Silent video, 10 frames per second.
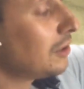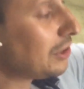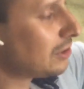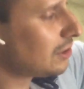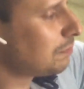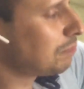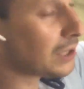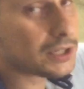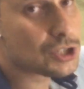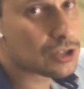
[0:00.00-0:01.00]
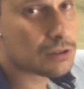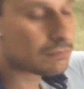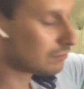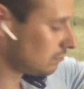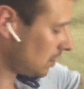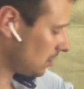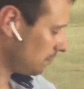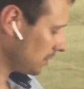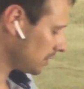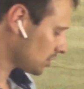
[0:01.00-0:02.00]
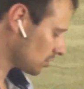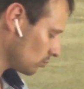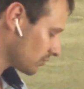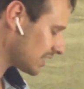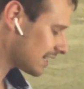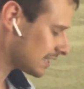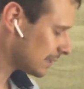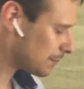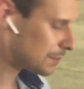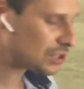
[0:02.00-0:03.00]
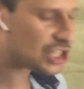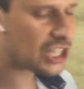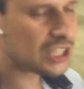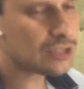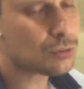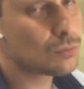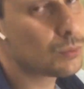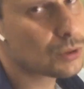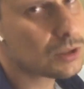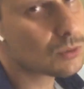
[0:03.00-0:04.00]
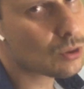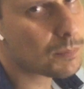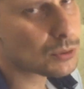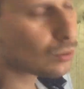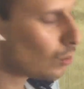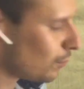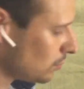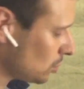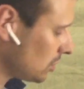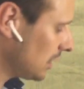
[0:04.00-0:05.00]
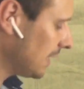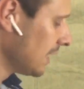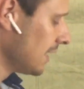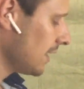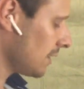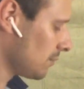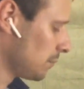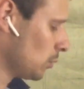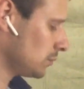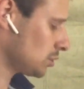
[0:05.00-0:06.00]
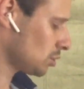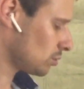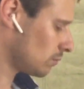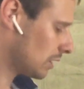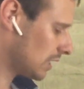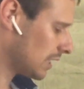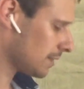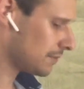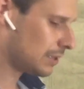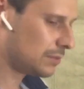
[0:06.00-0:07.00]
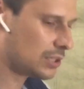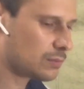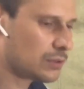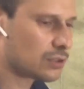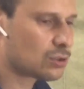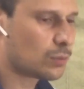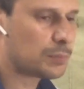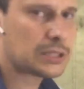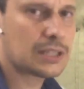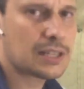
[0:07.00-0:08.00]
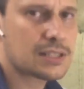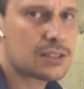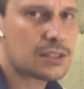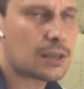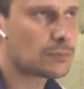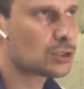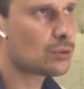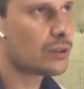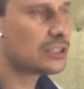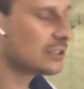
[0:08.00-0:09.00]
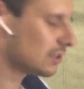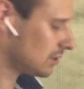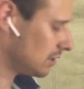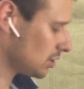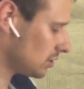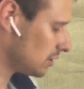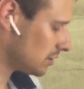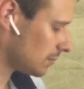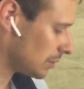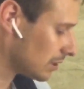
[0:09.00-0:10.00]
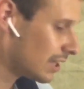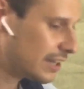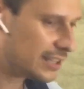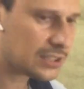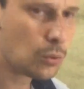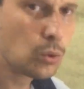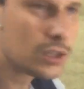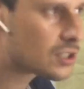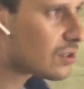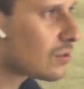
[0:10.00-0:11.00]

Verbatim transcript: Это прилично. Это прилично. Ну, в закрытом помещении тут будет немного по-другому, потому что, да, э, вы помните, что Макаров я мерил, было 115, там 111 даже децибел. Это улица,